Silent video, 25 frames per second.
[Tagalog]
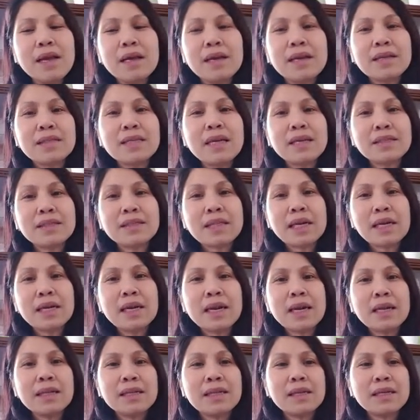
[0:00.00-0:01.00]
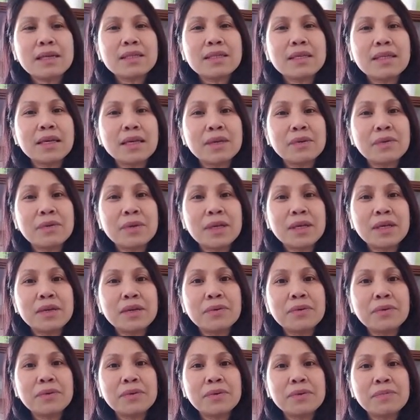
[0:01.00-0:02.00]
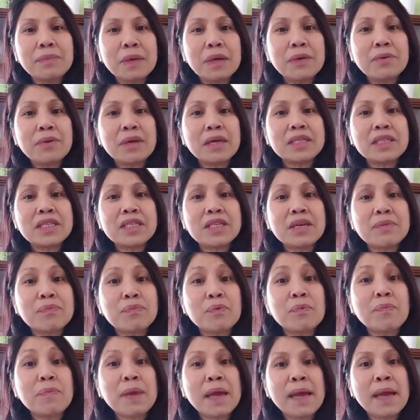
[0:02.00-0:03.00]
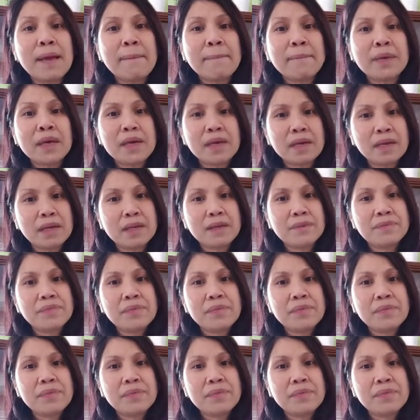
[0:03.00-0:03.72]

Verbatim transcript: kasi ang tagal niya kasi ano eh, yung, meron kasi siyang problema eh